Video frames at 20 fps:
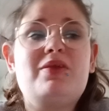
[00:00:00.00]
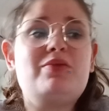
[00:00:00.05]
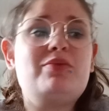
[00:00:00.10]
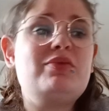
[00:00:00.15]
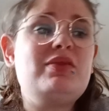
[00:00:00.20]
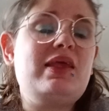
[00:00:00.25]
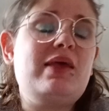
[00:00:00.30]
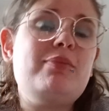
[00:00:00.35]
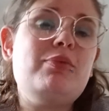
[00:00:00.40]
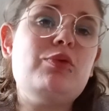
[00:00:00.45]

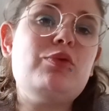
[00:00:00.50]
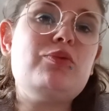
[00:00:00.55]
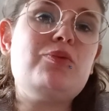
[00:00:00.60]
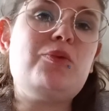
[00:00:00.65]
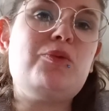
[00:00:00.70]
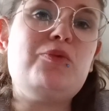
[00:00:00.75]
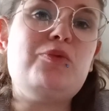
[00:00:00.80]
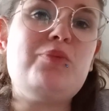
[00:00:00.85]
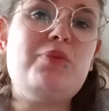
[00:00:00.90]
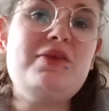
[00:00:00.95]
Tout serait bien
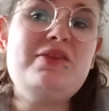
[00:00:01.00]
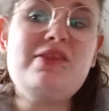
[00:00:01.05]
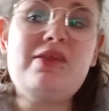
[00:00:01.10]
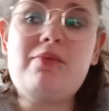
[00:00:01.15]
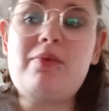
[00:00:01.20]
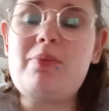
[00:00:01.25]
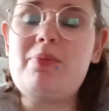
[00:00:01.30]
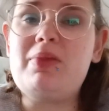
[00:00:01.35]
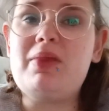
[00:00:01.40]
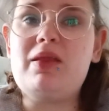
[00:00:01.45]
aujourd'hui, moi
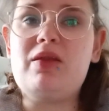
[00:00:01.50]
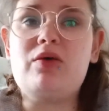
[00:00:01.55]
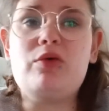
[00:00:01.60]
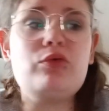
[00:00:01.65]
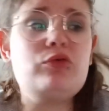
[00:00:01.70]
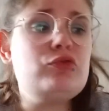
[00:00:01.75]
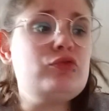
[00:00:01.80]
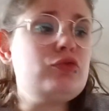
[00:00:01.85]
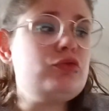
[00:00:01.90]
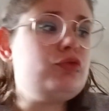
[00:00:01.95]
ça va bien.
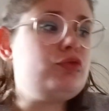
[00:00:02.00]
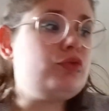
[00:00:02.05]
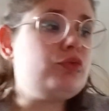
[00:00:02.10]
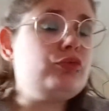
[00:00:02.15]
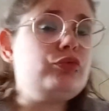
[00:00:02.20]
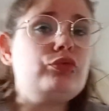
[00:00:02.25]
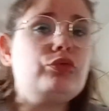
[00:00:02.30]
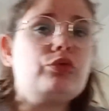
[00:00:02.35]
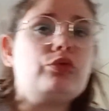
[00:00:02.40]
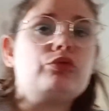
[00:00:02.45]
Alors aujourd'hui
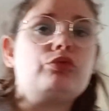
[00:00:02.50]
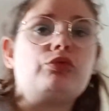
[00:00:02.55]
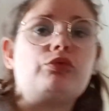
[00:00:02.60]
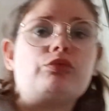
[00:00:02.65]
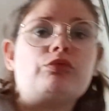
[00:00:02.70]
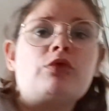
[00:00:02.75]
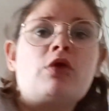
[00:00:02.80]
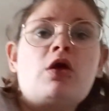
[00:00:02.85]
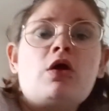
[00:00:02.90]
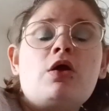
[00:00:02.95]
on se
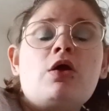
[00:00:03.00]
retrouve